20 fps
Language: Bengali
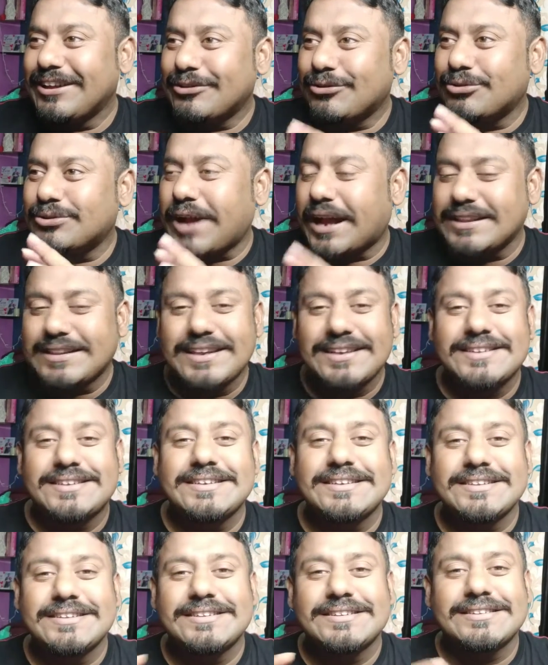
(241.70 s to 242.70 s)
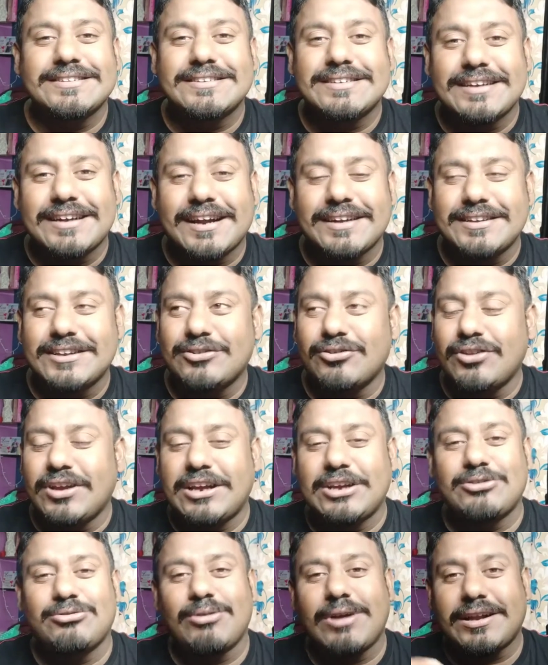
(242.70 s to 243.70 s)
তো রাতের সিন এখানে যদি
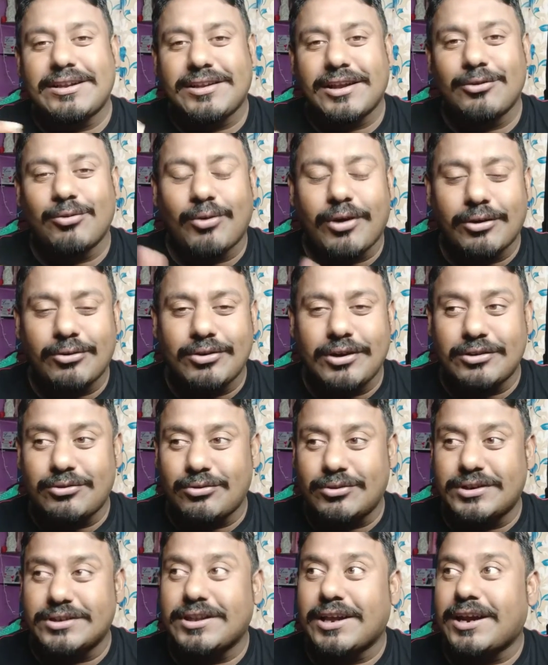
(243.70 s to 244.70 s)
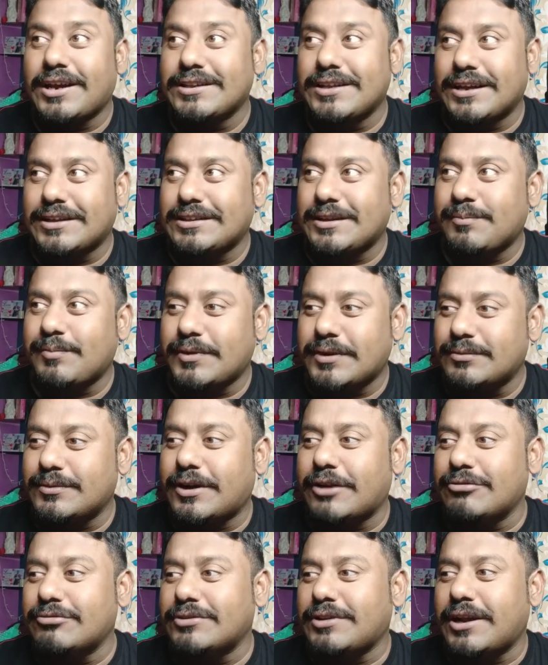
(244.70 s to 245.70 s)
কিছু একটা ঢোকানো যেত যে তাকে দেখতে
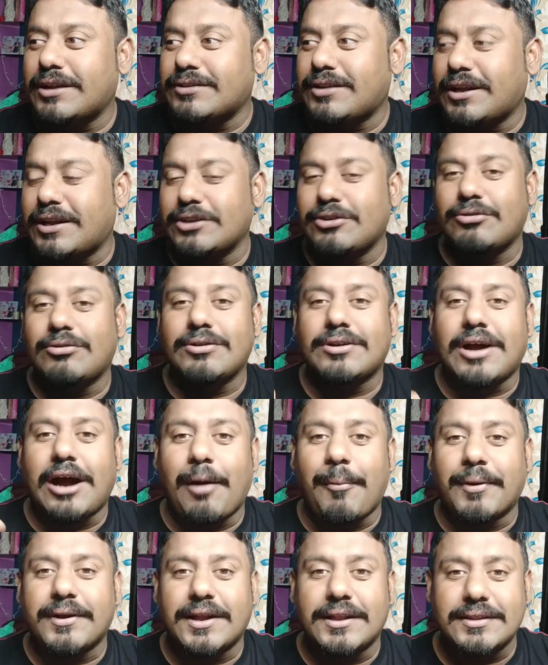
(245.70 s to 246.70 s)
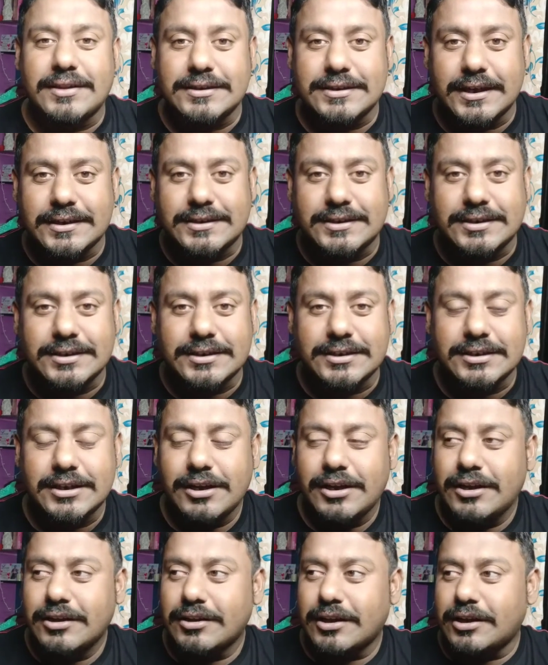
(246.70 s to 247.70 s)
কারণ তারা যখন খাবার আনতে যাচ্ছে
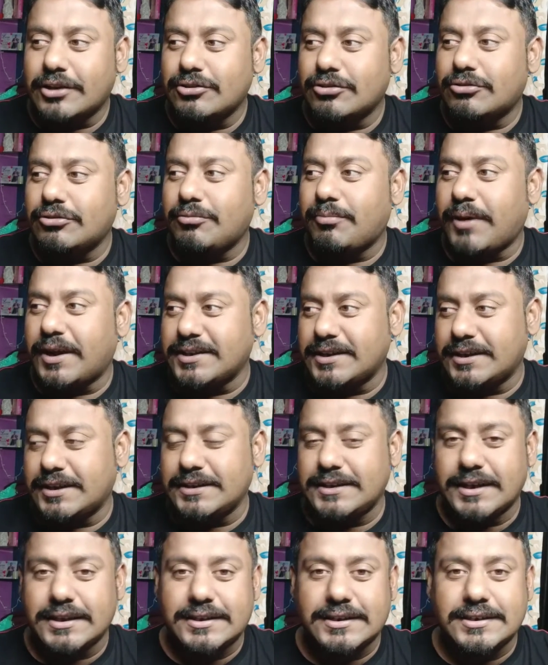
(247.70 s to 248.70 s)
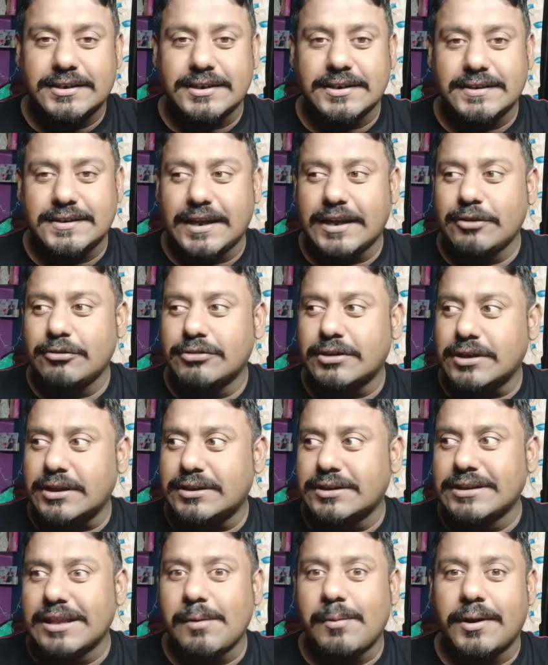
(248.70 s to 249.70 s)
তারা যখন বাজারে যাচ্ছে সেইগুলো
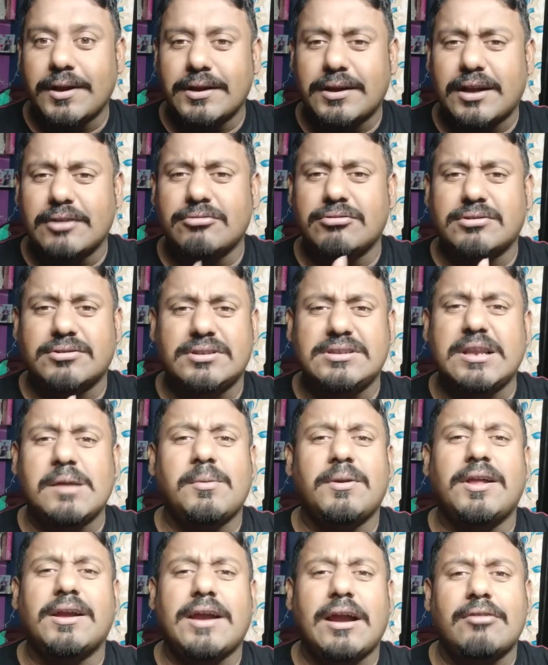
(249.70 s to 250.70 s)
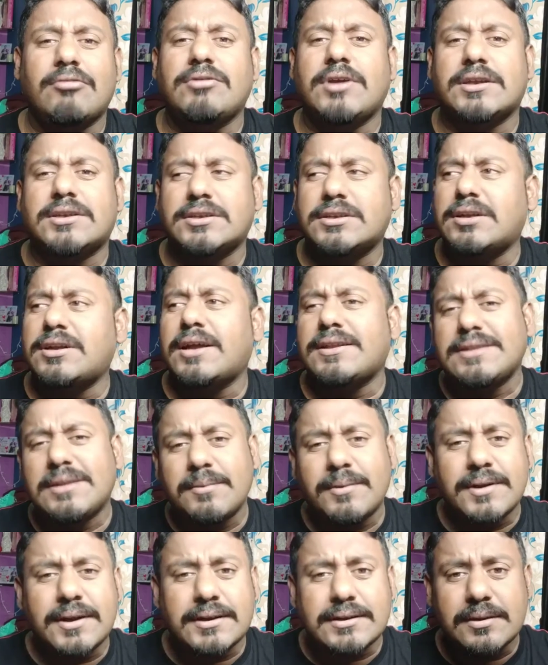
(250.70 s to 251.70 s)
তারা দিনের বেলা কেন দিনের বেলা কেন যাচ্ছে তারা
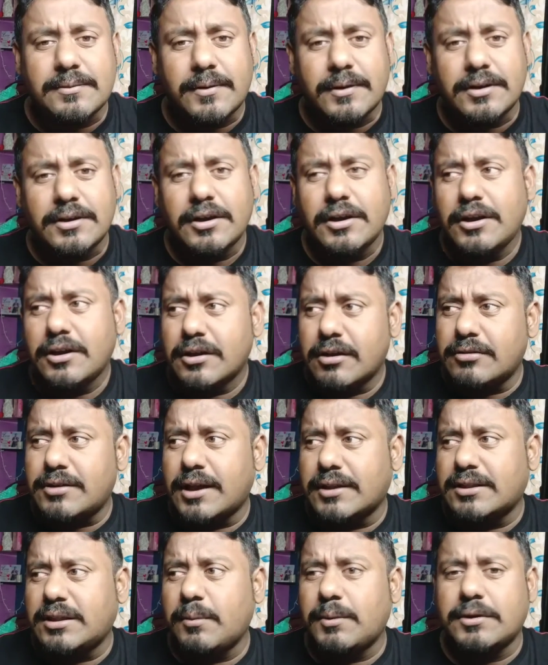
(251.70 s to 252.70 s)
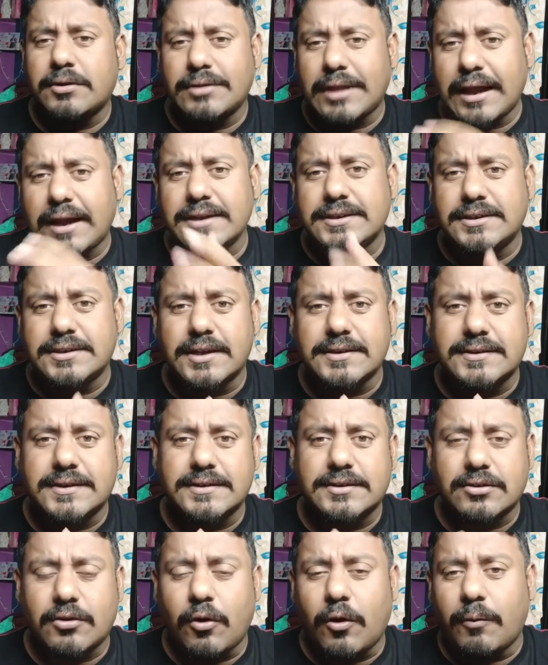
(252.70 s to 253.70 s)
রাত্রিবেলা যেতে পারে কারণ রাত্রিবেলা তো দেখার
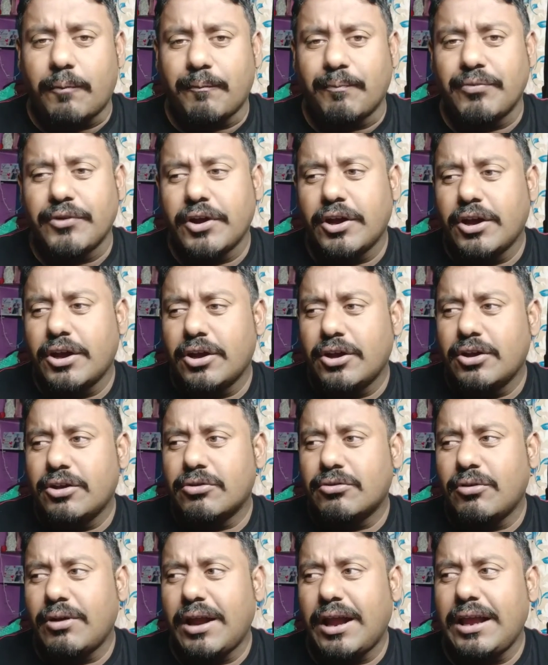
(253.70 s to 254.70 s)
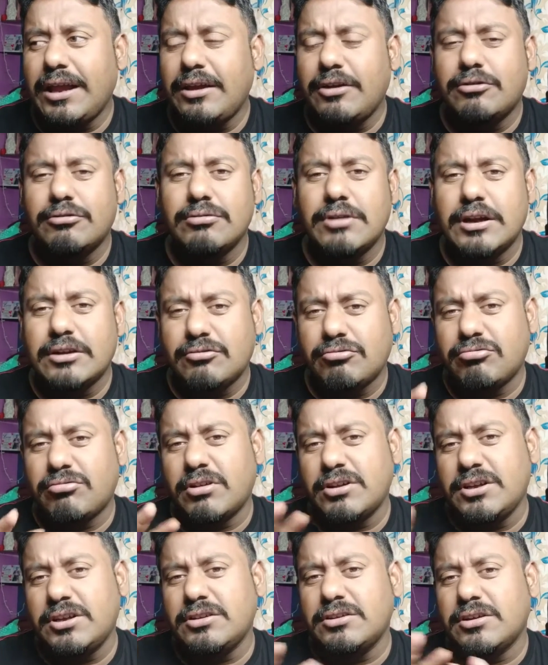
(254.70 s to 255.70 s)
চান্সেস কম তো এইগুলো
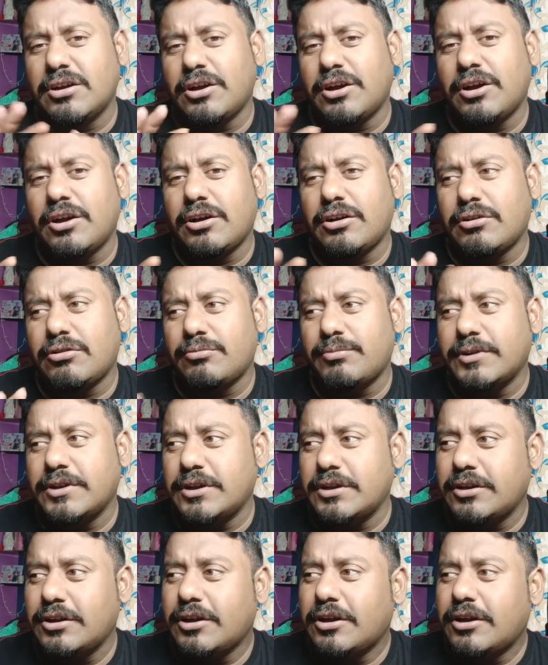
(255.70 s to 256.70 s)
একটুখানি মানে